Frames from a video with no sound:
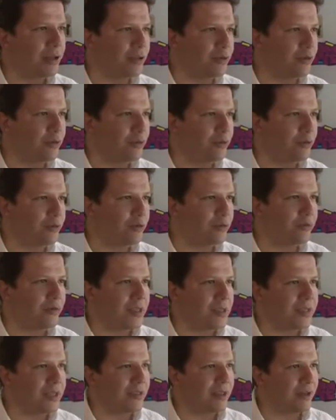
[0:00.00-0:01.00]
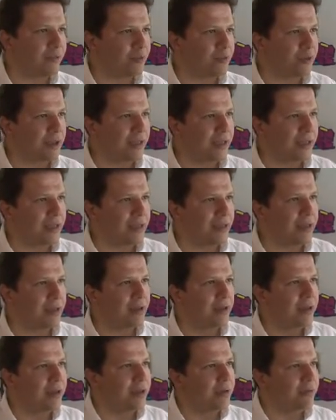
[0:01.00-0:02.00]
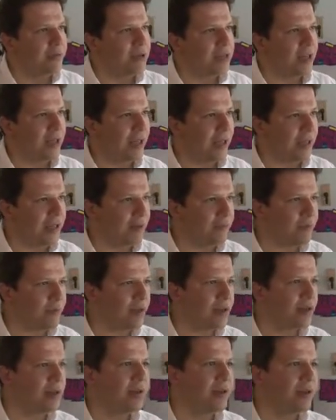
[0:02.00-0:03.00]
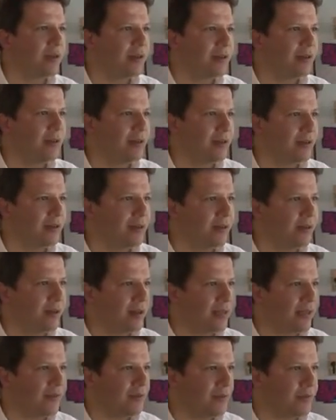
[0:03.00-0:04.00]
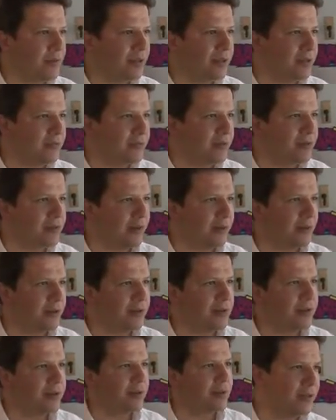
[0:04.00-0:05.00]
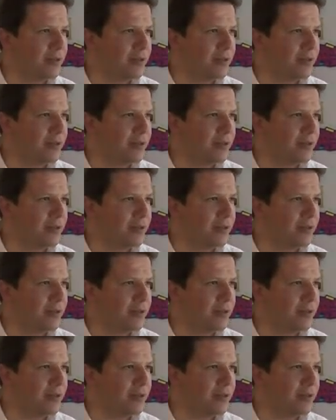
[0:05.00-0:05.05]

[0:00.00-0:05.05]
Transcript: görüyorduk ve zaten bununla ilgili bir şeyler yapma e, hedefi planımız vardı.